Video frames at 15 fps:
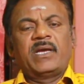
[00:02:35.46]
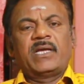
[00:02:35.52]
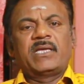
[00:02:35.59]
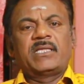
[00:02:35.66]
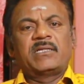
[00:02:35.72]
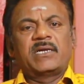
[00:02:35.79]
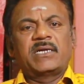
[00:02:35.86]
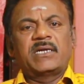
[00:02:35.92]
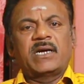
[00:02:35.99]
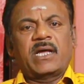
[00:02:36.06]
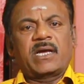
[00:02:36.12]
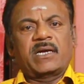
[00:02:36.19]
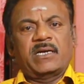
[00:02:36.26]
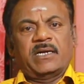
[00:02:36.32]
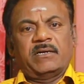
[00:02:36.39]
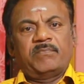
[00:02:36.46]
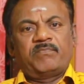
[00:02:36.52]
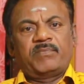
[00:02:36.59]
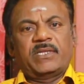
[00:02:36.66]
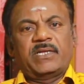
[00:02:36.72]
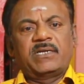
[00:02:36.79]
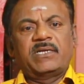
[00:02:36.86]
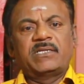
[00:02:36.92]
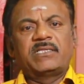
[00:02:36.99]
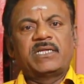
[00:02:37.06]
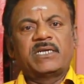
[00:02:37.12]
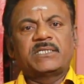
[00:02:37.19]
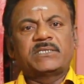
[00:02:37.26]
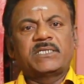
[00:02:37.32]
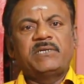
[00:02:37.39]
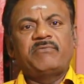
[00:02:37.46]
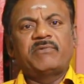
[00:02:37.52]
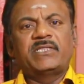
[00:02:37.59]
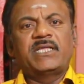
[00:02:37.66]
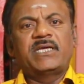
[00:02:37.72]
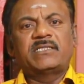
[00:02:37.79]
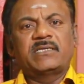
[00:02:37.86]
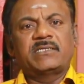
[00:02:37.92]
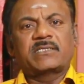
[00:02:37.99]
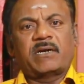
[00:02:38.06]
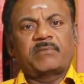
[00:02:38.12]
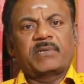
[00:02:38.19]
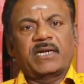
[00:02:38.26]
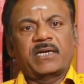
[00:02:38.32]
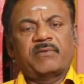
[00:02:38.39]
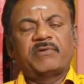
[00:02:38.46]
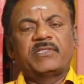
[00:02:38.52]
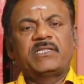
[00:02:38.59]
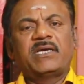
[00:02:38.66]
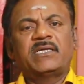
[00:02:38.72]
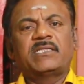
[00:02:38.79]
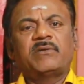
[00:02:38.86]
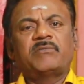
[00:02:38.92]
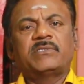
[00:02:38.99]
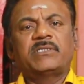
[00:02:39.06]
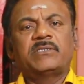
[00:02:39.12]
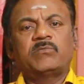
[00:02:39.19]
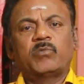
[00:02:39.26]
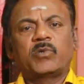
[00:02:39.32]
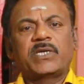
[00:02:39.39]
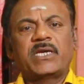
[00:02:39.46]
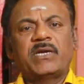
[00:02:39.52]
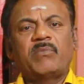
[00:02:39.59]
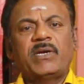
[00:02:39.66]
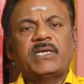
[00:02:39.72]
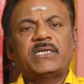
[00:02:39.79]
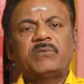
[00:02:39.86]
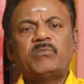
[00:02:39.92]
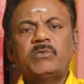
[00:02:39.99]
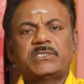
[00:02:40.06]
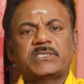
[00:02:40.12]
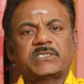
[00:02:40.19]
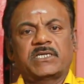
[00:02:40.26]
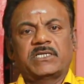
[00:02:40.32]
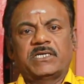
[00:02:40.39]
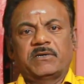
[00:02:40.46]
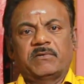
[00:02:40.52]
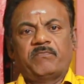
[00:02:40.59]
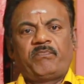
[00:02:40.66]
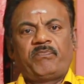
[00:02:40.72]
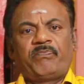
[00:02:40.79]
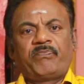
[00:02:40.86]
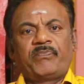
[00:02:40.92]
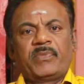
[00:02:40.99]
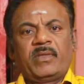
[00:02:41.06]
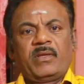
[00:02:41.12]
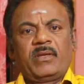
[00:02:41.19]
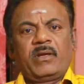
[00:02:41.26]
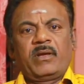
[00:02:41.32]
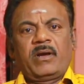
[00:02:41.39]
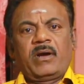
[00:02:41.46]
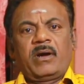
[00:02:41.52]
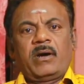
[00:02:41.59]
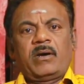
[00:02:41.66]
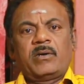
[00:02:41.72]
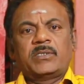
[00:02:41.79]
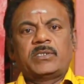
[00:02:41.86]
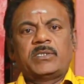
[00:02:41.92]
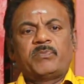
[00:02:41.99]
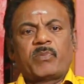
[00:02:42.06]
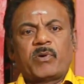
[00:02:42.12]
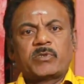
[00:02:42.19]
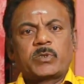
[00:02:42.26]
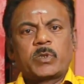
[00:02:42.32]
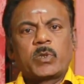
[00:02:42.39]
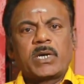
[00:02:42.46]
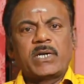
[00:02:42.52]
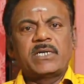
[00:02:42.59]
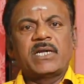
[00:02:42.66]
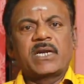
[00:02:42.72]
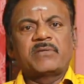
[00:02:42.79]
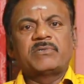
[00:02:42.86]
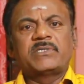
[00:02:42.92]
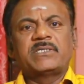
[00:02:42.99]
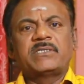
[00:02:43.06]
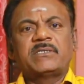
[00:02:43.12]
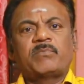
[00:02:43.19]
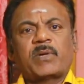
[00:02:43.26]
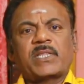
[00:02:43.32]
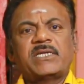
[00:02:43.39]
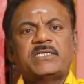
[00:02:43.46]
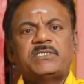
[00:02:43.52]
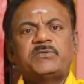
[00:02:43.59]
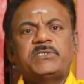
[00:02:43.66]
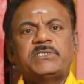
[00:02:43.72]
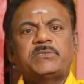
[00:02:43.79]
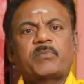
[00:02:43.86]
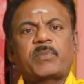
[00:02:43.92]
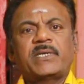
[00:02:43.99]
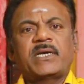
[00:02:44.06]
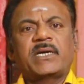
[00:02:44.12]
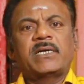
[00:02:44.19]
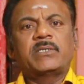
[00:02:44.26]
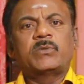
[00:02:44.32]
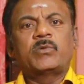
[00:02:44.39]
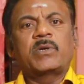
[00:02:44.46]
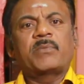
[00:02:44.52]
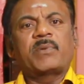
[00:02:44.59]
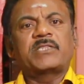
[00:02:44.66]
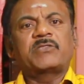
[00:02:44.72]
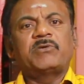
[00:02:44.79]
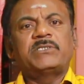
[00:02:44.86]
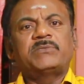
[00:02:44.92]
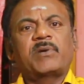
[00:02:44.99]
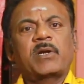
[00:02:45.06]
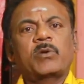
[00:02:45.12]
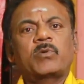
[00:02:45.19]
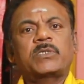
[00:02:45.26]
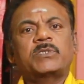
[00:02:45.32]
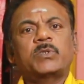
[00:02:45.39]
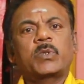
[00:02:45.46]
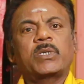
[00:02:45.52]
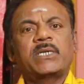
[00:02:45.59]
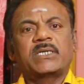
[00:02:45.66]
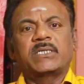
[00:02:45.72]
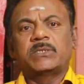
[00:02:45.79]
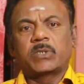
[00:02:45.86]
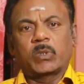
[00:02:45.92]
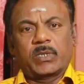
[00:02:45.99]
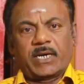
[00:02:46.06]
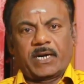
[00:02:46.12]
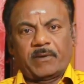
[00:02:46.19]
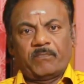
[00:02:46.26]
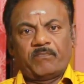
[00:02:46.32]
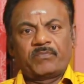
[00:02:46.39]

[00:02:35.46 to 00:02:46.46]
இது என்னன்னாக்க நீங்கள் தினசரி வெந்தய தண்ணி சாப்பிட்டீங்கன்னா வெந்தயத்தில் வந்து முக்கியமாக இரும்பு சத்து அதிகம் இப்போ சுகருங்கிறது வந்து பதினஞ்சு வயசு பையங்களுக்கு கூட பத்து வயசு பையங்க கூட சுகர் இருக்குதுன்னு சொல்கிறாங்க